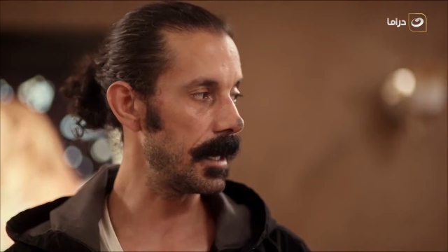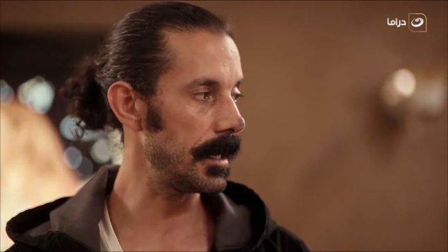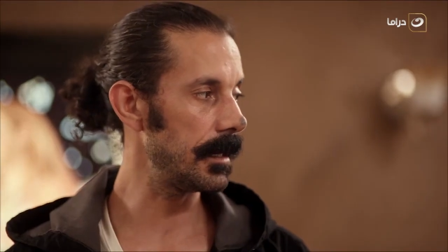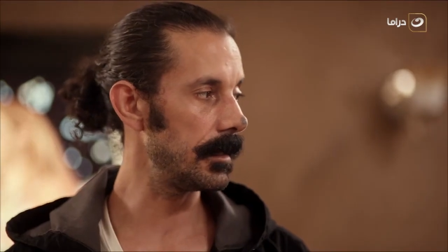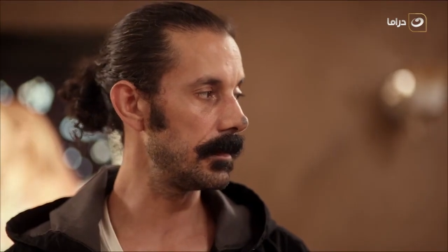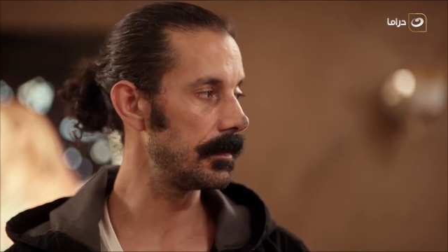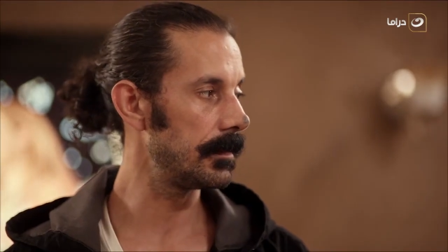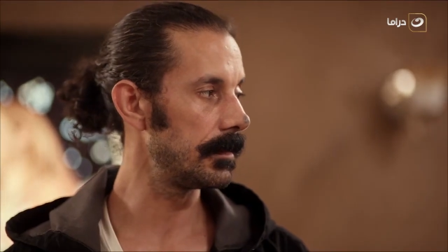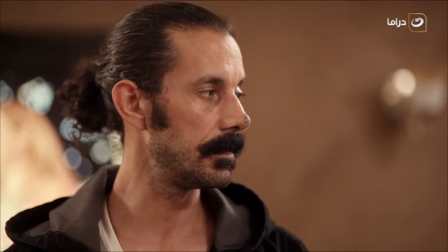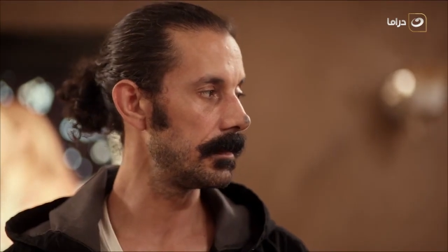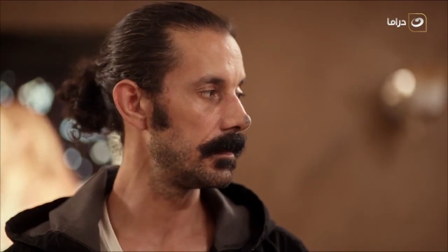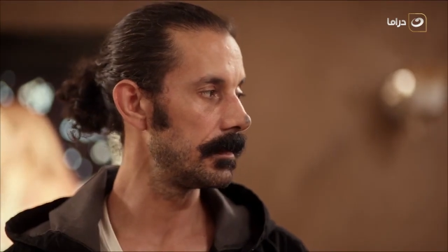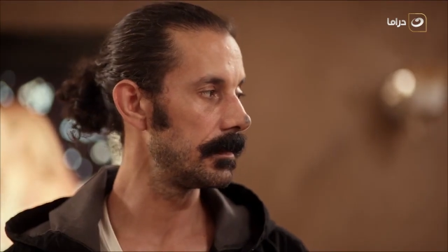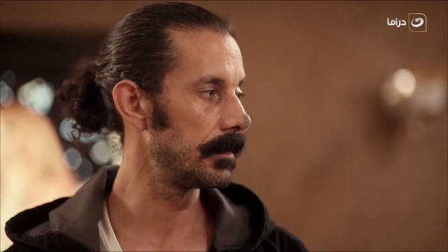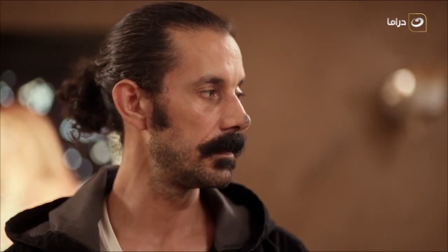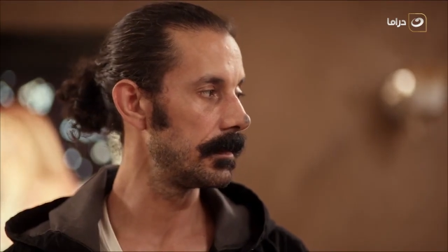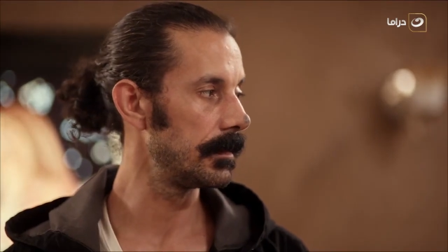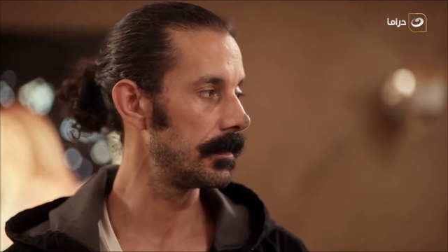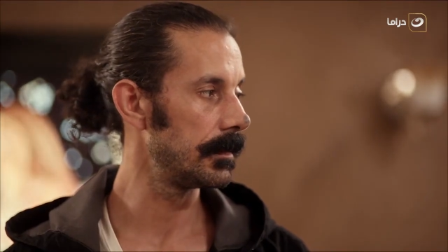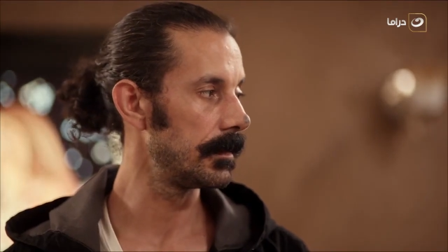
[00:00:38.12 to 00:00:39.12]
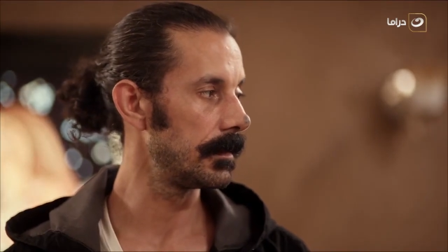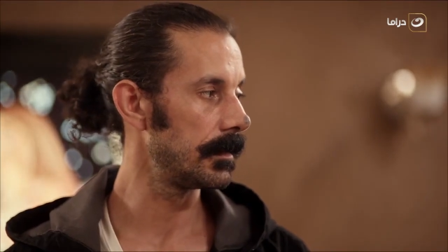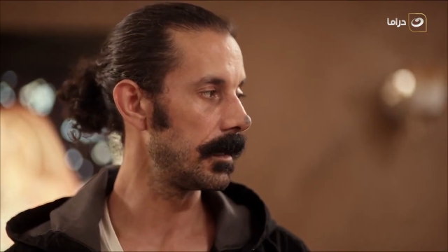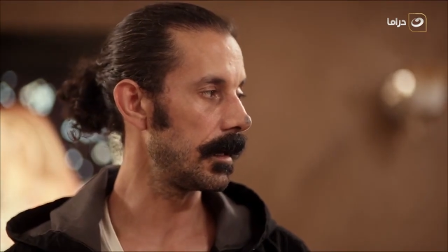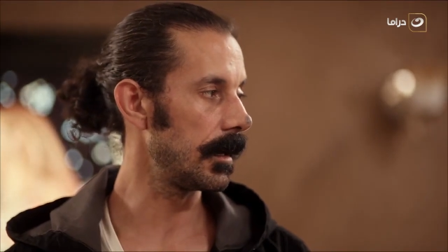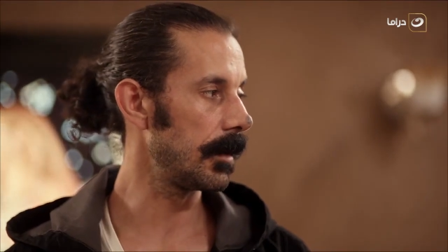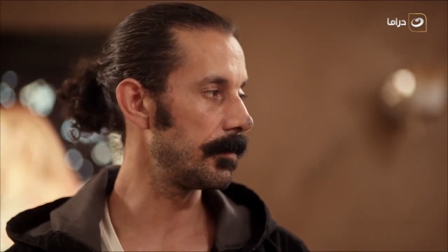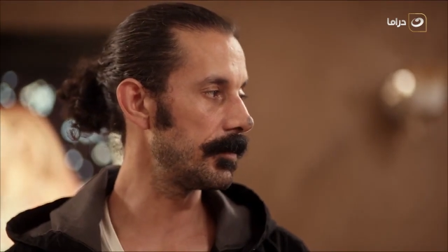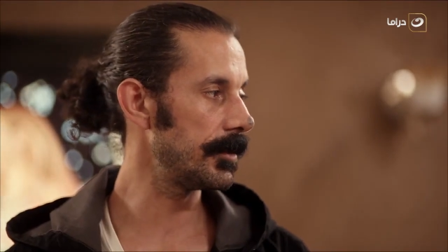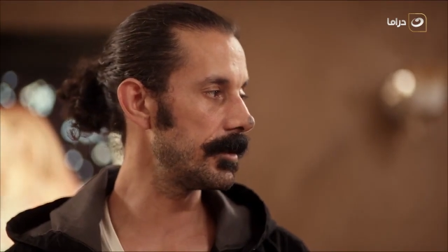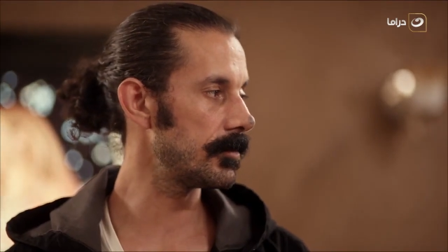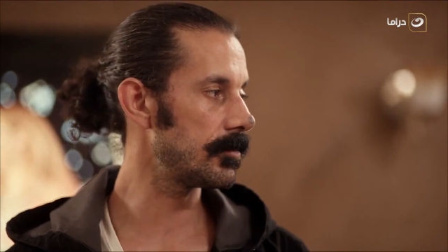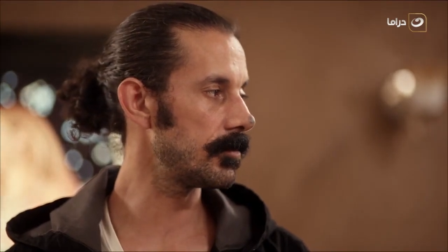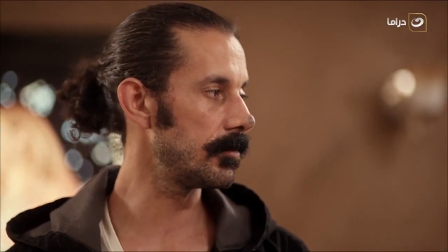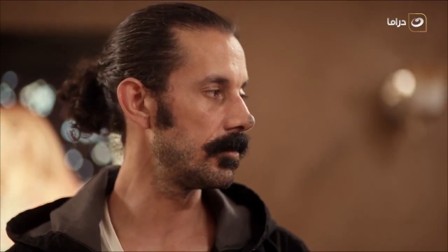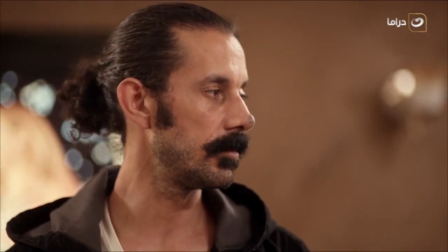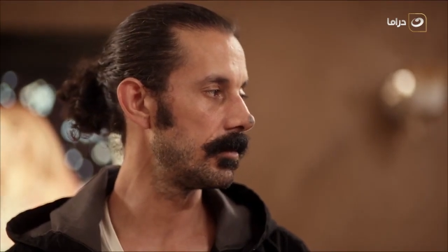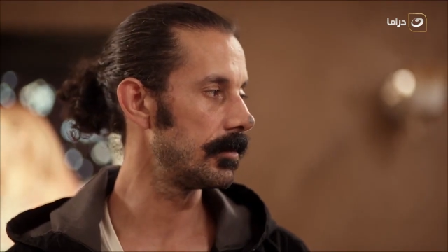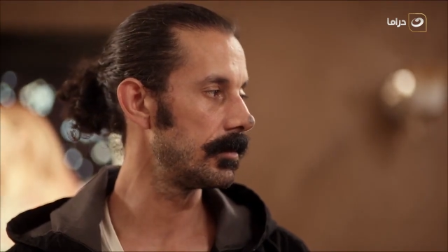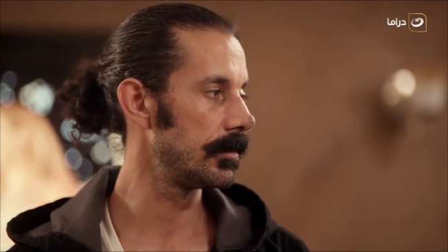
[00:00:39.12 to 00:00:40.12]
سيد يا معلم
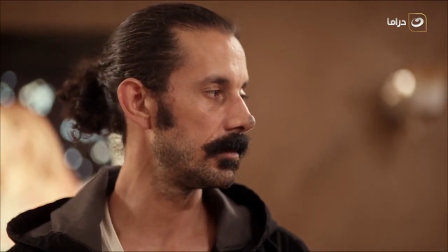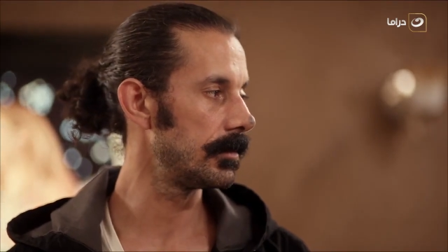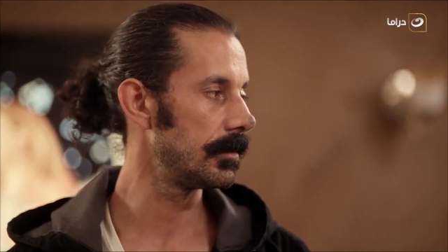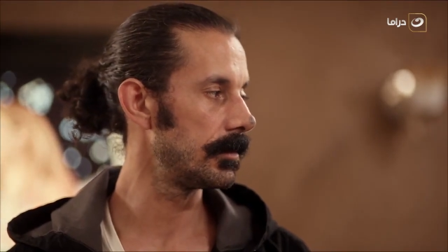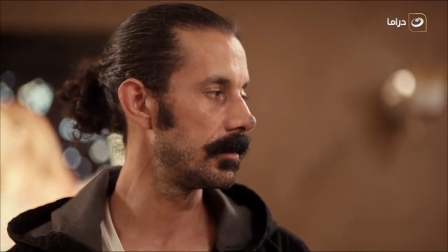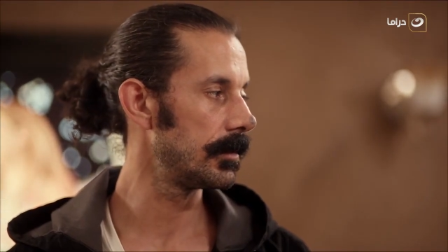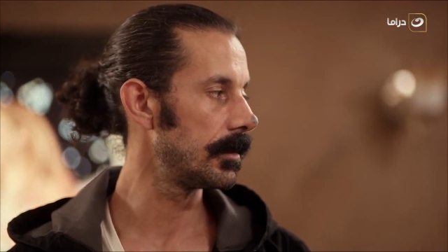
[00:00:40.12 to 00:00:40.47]
بيزو